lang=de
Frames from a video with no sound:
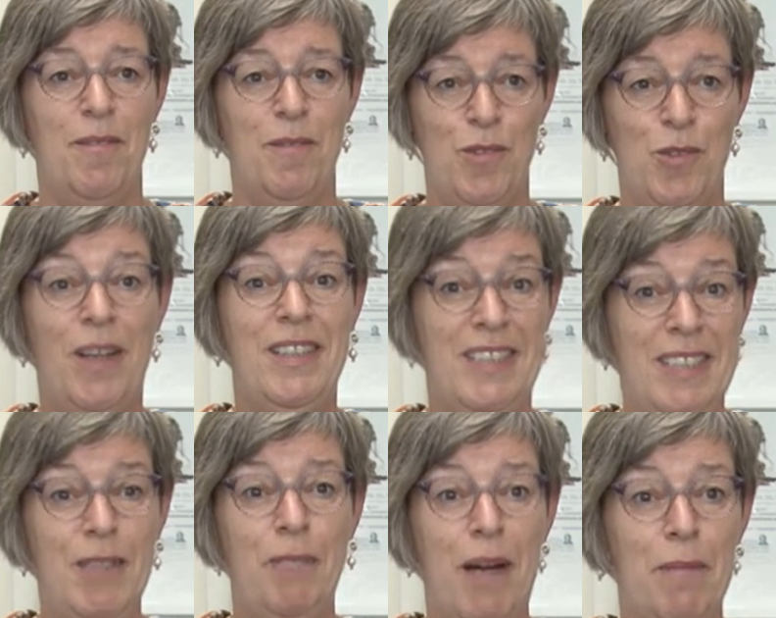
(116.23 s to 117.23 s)
So eine
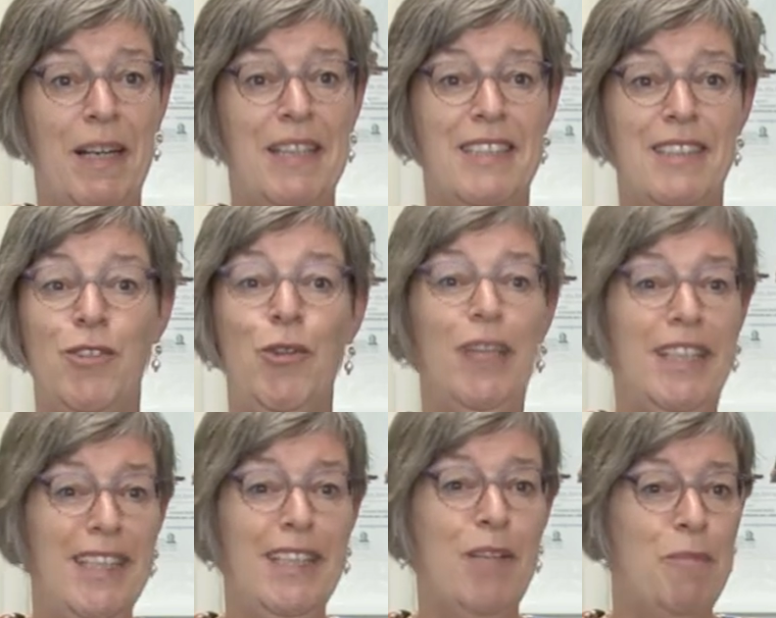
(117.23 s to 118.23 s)
Teamarbeit ist natürlich
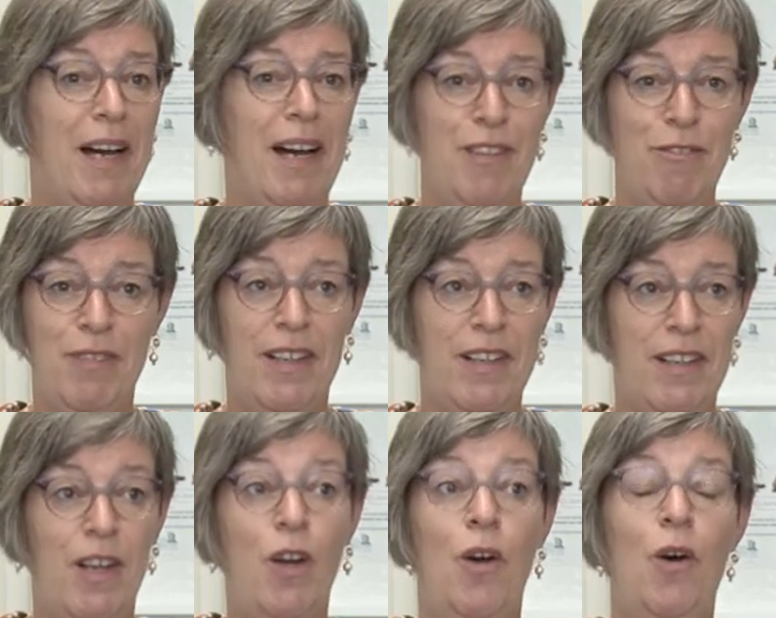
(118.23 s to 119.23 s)
nicht immer einfach,
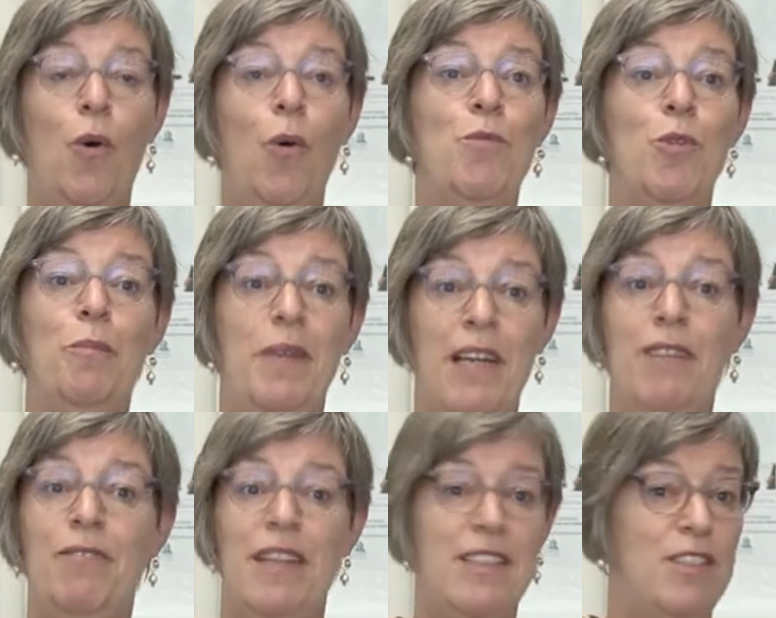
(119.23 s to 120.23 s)
umso
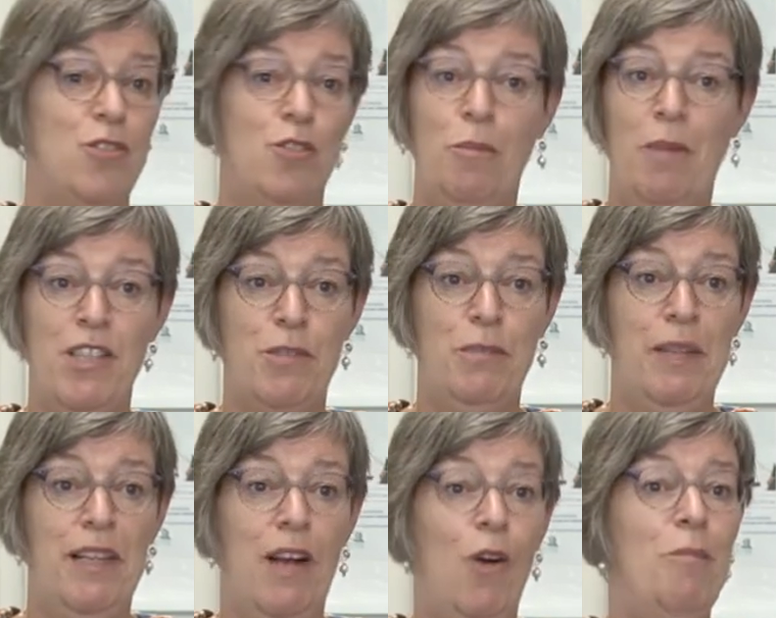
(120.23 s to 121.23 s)
mehr, wenn es zum
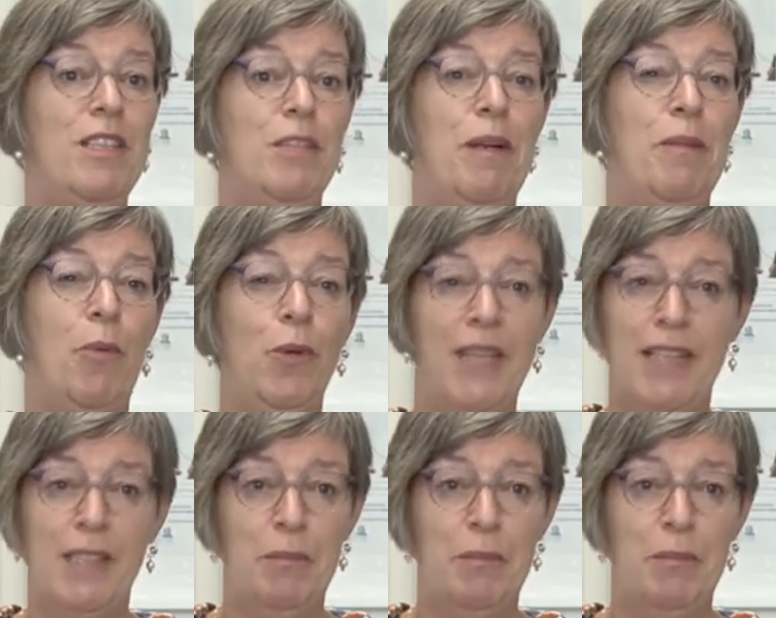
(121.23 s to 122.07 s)
Beispiel auch manchmal Projekte